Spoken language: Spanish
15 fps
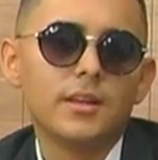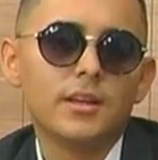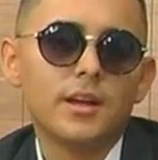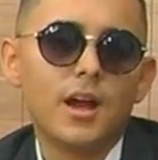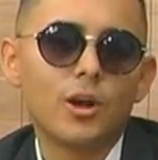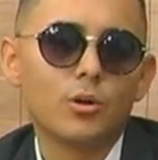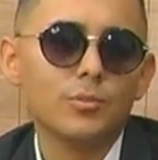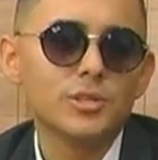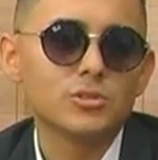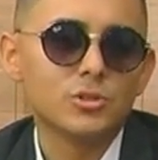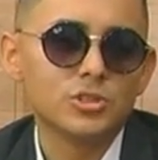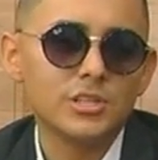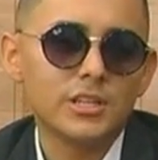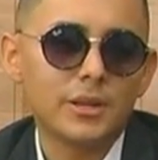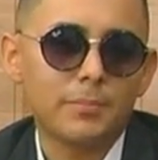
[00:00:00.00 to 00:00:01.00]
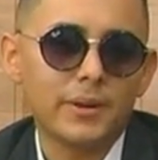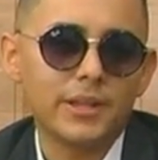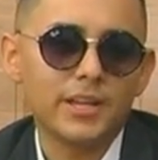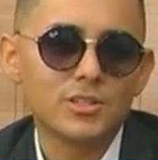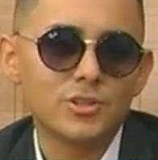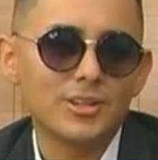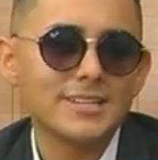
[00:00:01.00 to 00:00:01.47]
Hago mis dos
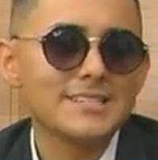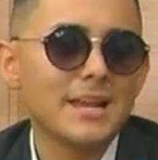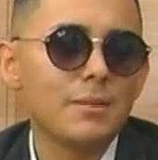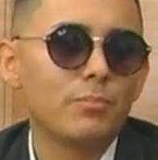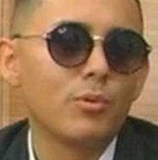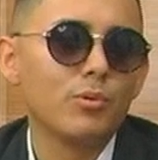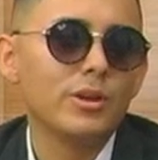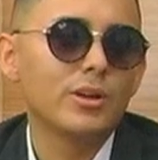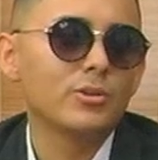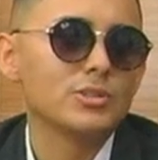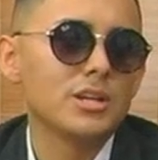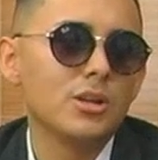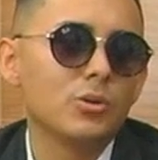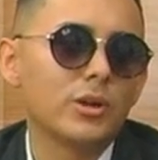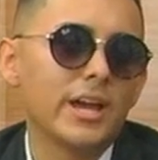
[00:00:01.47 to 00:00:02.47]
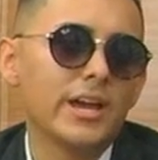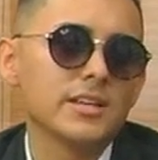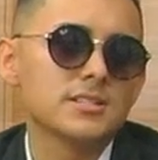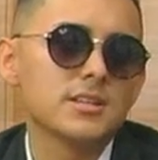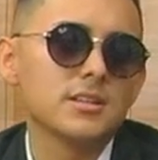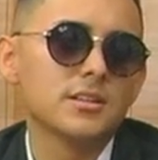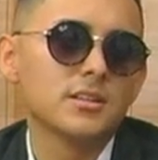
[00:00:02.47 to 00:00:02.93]
interpretaciones y el público se
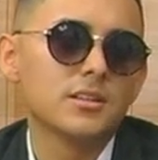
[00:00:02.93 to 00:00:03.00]
enloquece.